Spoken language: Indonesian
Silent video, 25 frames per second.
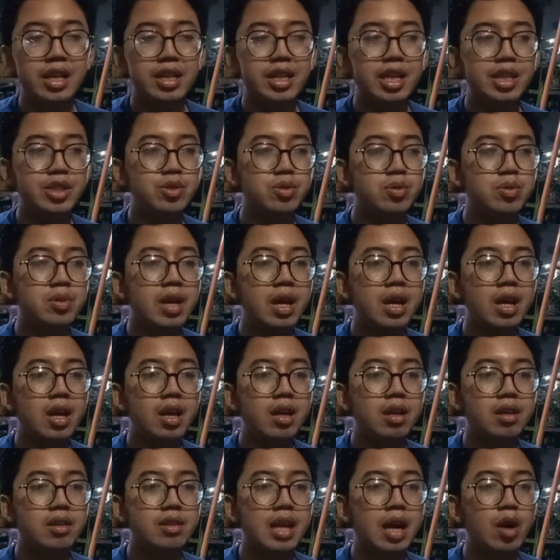dan juga
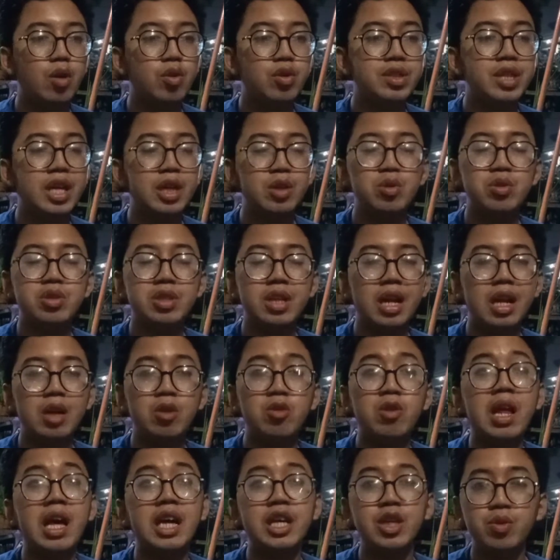daunnya tuh selalu
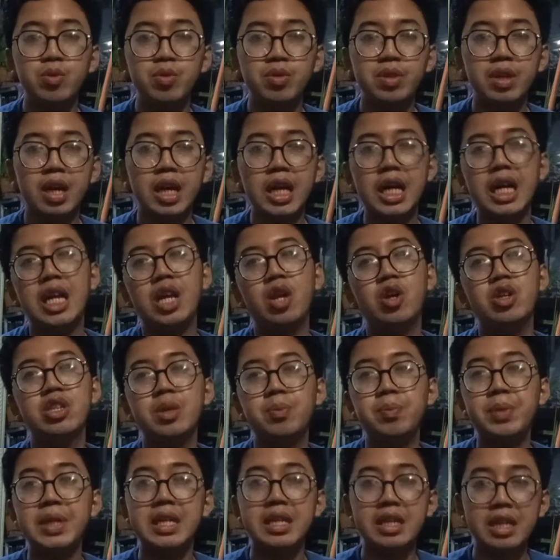layu ya kalau
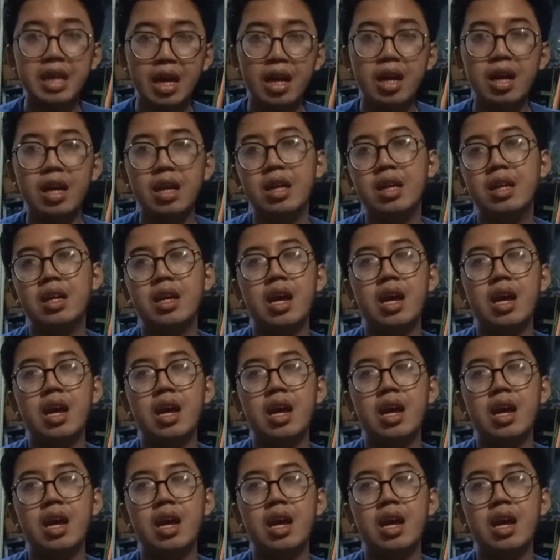dipindah